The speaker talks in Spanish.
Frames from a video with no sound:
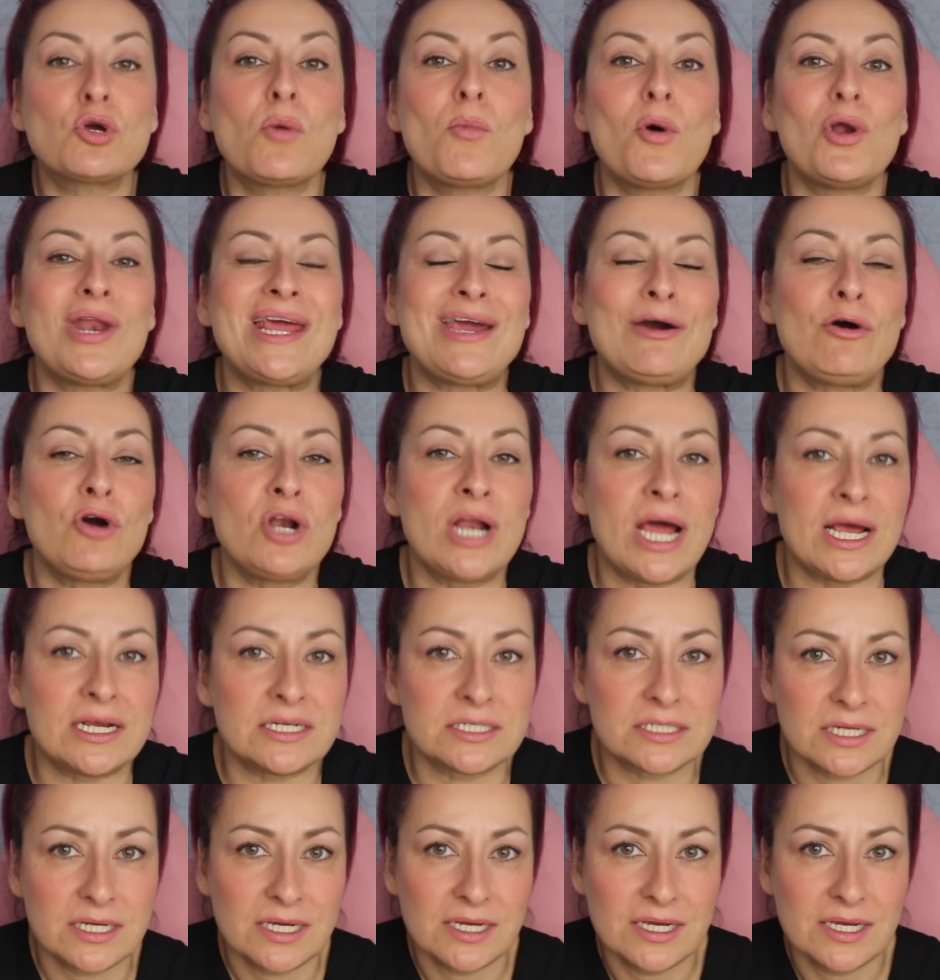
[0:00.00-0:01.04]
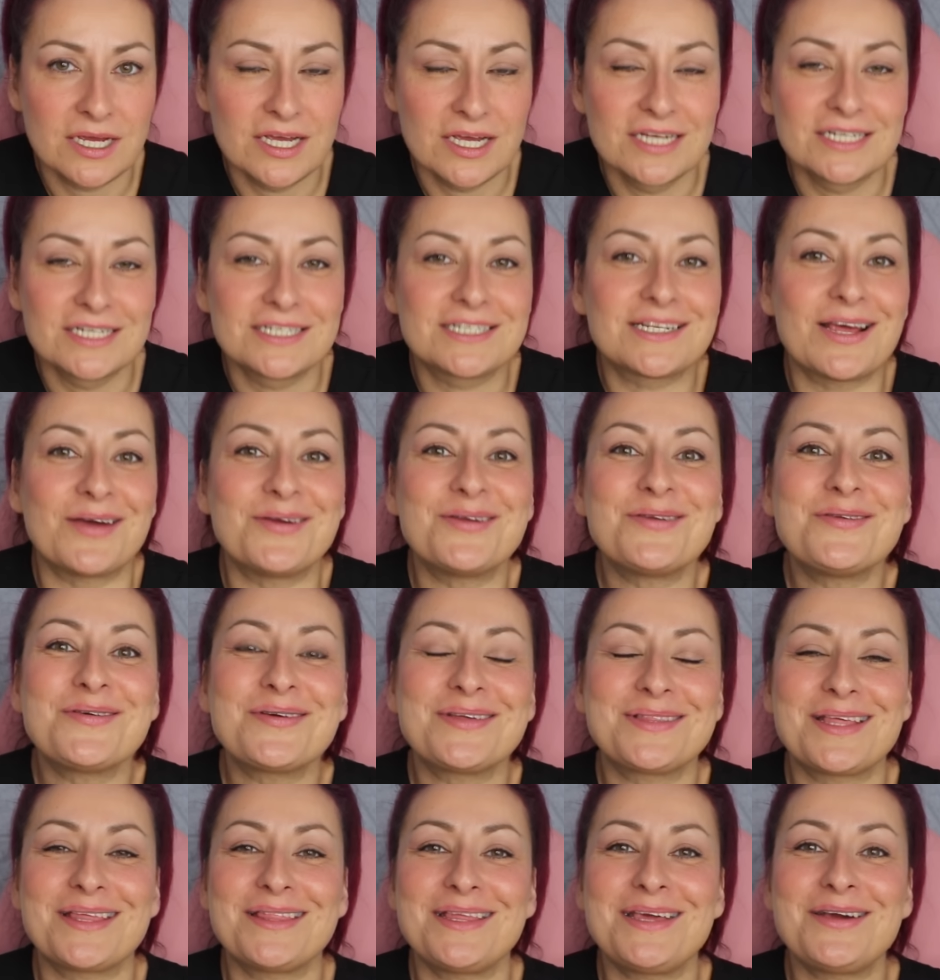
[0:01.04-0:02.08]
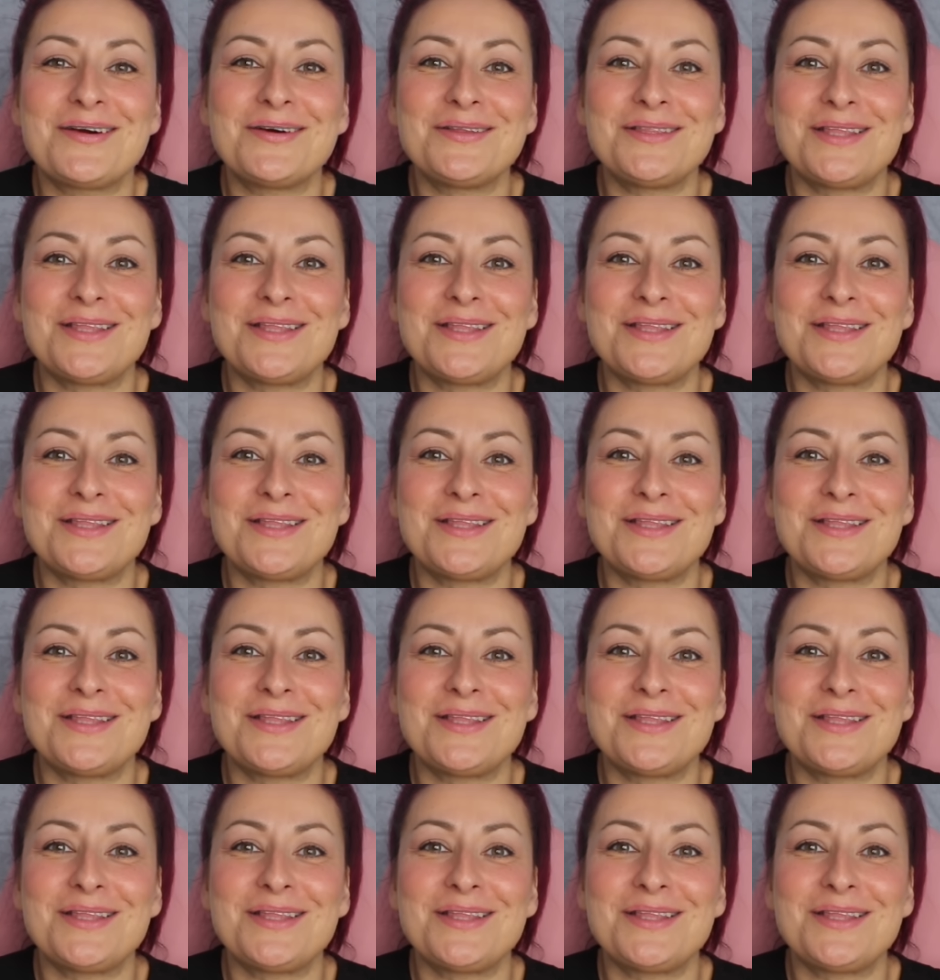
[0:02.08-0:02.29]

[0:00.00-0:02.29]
como leonas. ¿Sabes lo que te digo?